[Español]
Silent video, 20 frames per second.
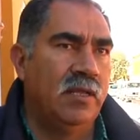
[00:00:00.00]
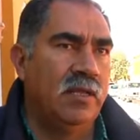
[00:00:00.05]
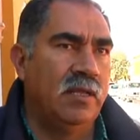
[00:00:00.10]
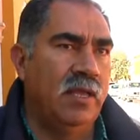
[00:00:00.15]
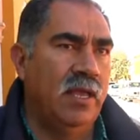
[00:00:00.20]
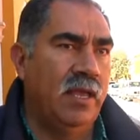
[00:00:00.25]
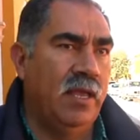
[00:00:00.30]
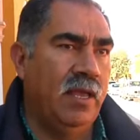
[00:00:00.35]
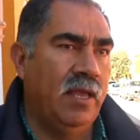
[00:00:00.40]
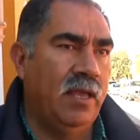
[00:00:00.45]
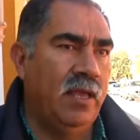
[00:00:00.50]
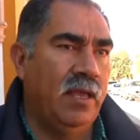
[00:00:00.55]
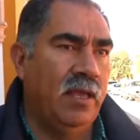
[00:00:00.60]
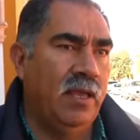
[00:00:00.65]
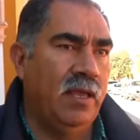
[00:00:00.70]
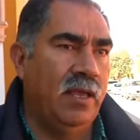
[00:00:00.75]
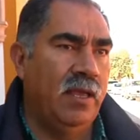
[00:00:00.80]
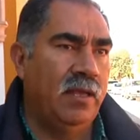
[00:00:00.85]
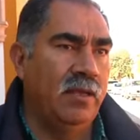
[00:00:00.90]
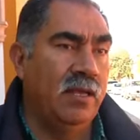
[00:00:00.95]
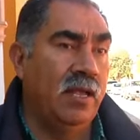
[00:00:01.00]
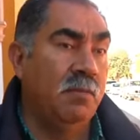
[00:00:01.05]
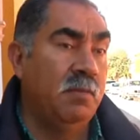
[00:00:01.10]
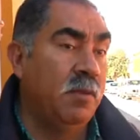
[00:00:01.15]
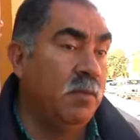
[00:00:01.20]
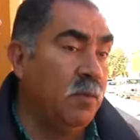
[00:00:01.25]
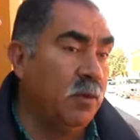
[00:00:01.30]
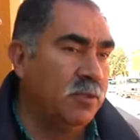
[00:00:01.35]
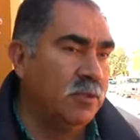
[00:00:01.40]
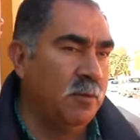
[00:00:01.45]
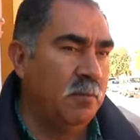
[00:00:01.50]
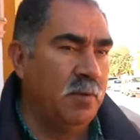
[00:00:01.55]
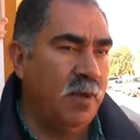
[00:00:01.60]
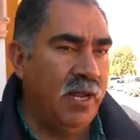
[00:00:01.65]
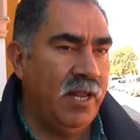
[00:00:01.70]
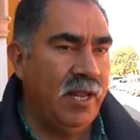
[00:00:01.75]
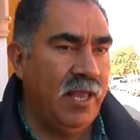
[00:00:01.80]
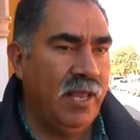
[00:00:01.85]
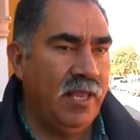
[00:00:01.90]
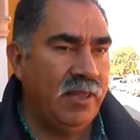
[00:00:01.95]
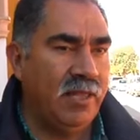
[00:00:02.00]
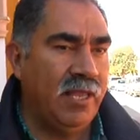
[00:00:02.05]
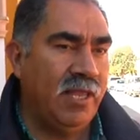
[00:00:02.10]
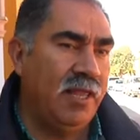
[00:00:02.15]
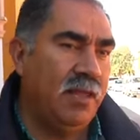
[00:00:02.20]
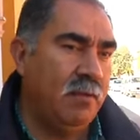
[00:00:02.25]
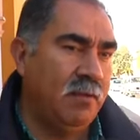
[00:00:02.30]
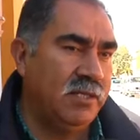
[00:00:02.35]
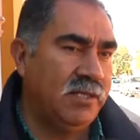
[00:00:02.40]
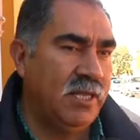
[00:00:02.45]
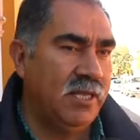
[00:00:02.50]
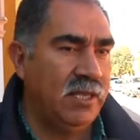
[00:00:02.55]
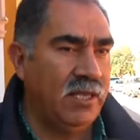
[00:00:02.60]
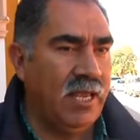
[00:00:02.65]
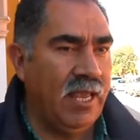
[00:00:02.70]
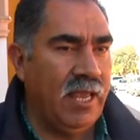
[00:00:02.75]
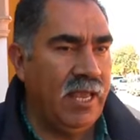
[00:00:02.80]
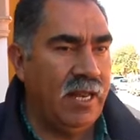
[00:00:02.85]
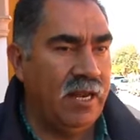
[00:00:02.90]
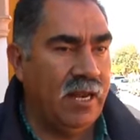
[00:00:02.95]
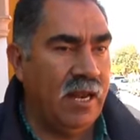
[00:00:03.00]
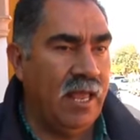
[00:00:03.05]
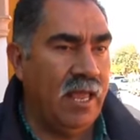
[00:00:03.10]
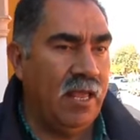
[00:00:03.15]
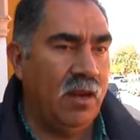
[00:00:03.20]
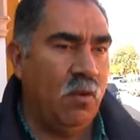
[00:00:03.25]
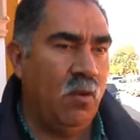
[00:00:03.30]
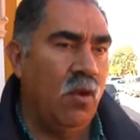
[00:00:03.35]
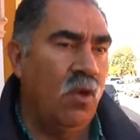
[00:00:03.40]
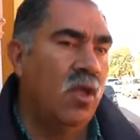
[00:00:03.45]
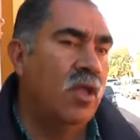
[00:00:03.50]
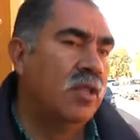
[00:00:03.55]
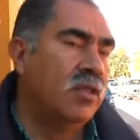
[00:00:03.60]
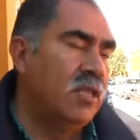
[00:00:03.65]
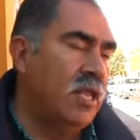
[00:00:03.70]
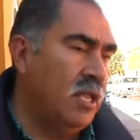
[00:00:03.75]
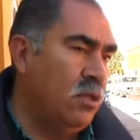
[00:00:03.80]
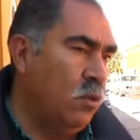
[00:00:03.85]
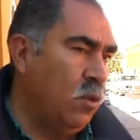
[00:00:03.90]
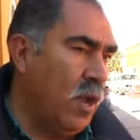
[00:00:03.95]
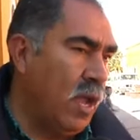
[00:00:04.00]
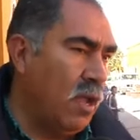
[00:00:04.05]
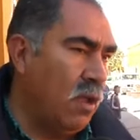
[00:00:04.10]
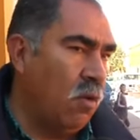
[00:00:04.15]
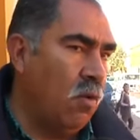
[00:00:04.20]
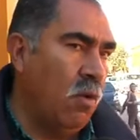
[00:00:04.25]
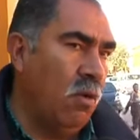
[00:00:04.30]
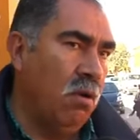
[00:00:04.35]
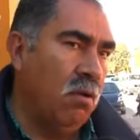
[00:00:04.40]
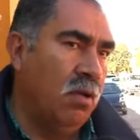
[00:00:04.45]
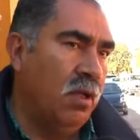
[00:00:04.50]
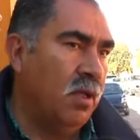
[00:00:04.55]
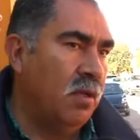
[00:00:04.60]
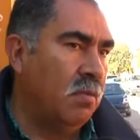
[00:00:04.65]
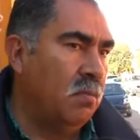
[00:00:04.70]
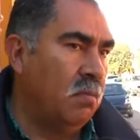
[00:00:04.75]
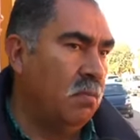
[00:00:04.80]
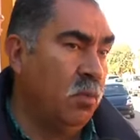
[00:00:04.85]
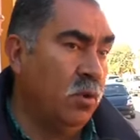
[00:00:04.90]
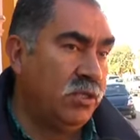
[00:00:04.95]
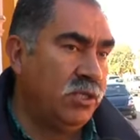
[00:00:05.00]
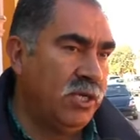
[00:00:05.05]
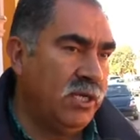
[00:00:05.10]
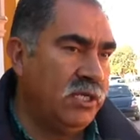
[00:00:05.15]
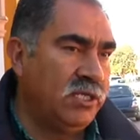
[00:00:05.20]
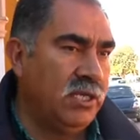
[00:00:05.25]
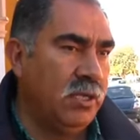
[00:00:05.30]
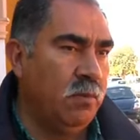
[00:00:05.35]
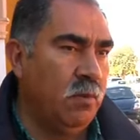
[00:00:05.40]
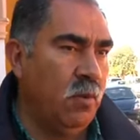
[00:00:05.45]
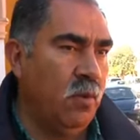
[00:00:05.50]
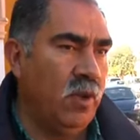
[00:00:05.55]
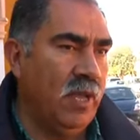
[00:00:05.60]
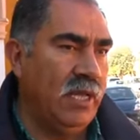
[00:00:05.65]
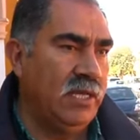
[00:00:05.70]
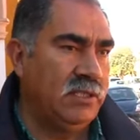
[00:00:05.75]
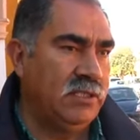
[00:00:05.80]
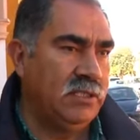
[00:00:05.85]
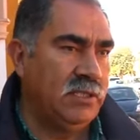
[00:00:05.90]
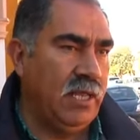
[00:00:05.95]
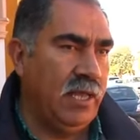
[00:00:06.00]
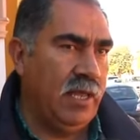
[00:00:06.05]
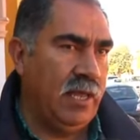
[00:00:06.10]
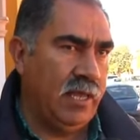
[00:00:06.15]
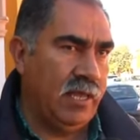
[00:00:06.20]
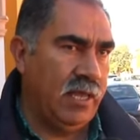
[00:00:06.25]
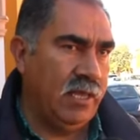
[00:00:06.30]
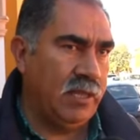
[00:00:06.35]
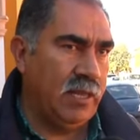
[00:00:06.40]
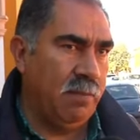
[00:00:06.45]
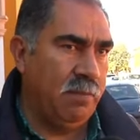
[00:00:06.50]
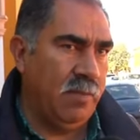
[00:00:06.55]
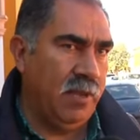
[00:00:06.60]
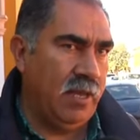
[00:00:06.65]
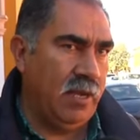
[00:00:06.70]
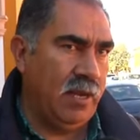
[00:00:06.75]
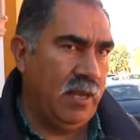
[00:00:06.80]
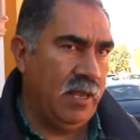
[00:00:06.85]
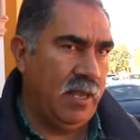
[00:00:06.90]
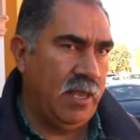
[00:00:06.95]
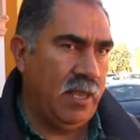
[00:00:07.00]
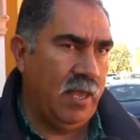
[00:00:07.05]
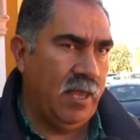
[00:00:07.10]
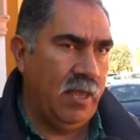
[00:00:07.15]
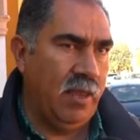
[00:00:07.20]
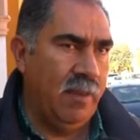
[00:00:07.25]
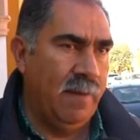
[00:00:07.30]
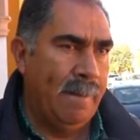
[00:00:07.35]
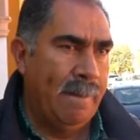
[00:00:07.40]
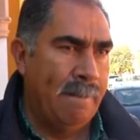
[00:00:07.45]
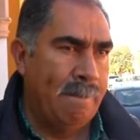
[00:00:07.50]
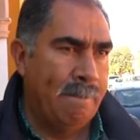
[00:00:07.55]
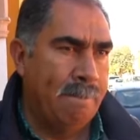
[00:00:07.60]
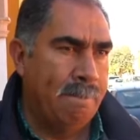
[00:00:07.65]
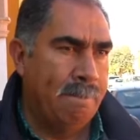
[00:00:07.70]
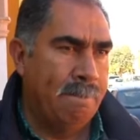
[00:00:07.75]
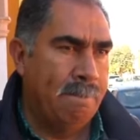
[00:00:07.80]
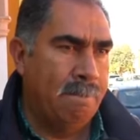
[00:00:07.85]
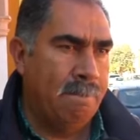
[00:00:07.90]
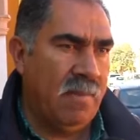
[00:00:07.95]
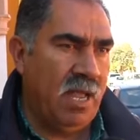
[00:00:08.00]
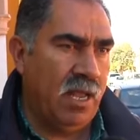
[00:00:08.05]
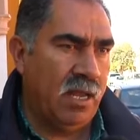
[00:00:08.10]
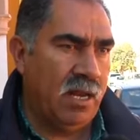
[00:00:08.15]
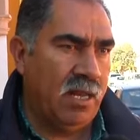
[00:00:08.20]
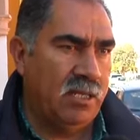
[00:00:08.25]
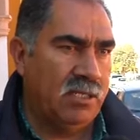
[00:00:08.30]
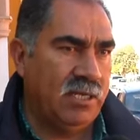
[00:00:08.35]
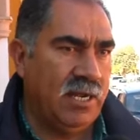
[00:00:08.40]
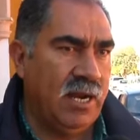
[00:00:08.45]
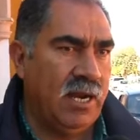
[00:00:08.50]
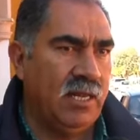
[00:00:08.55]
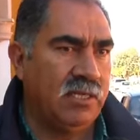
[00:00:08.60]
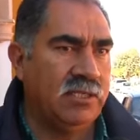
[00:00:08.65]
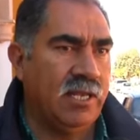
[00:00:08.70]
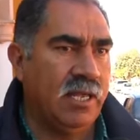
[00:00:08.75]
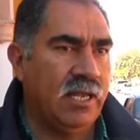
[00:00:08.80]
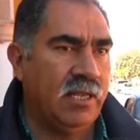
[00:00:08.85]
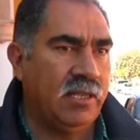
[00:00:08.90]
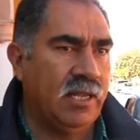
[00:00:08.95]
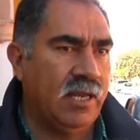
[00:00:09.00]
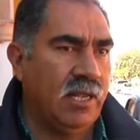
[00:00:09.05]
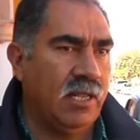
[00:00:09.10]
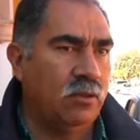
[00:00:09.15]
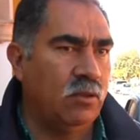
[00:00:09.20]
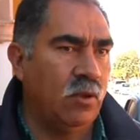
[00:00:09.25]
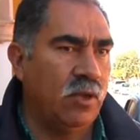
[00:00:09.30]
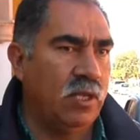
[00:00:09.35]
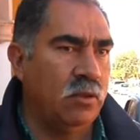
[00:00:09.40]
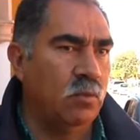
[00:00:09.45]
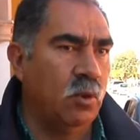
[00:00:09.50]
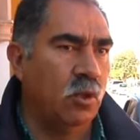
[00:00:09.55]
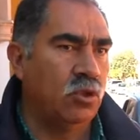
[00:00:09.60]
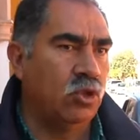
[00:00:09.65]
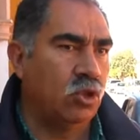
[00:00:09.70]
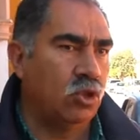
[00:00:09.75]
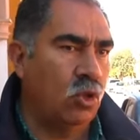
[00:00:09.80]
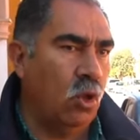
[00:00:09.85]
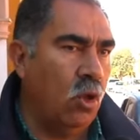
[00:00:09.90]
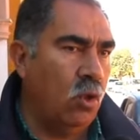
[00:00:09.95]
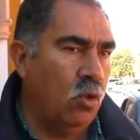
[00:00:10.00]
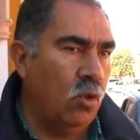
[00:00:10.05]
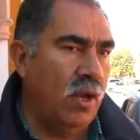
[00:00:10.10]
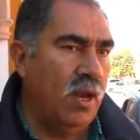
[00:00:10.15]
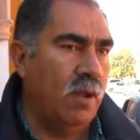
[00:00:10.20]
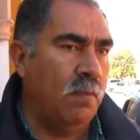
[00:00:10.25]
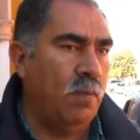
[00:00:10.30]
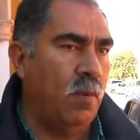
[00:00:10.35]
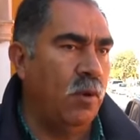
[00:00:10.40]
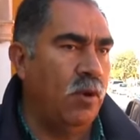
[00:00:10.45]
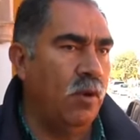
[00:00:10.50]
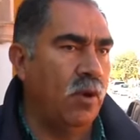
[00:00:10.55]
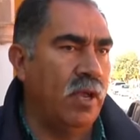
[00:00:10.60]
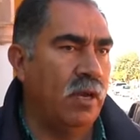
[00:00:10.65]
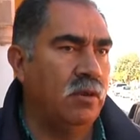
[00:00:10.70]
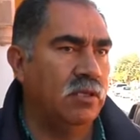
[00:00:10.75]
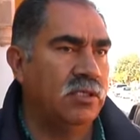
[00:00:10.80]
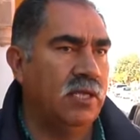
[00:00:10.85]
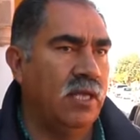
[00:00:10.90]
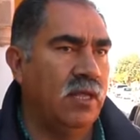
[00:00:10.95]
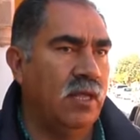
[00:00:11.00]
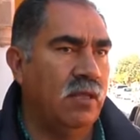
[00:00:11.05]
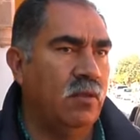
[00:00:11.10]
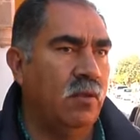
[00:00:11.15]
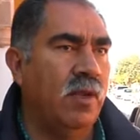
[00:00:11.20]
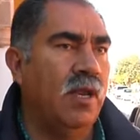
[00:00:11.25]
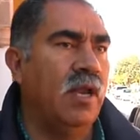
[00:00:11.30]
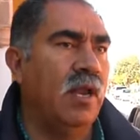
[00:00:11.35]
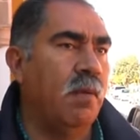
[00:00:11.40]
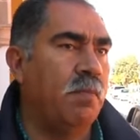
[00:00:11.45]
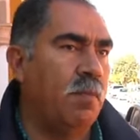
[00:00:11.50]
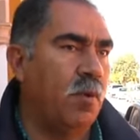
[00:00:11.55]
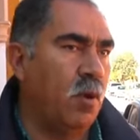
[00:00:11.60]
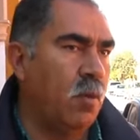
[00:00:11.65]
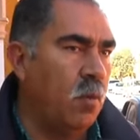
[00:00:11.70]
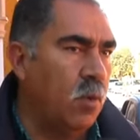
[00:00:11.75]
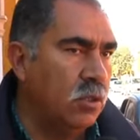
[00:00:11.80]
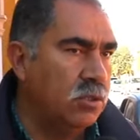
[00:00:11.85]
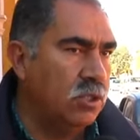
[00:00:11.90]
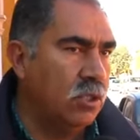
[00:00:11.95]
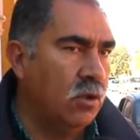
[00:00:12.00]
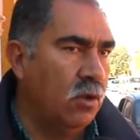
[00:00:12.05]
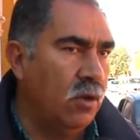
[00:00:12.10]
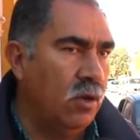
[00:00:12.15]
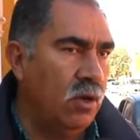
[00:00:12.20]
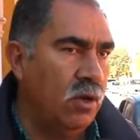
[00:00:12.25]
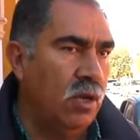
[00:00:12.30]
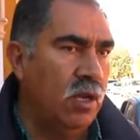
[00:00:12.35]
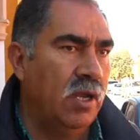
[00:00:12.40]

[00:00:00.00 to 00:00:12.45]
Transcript: de, del mismo Sombrerete, de Vicente Guerrero, de Durango, muchísimo. Este, aquí también hay que mm, agradecer a la Secretaría de Turismo todo el apoyo que nos ha dado en la promoción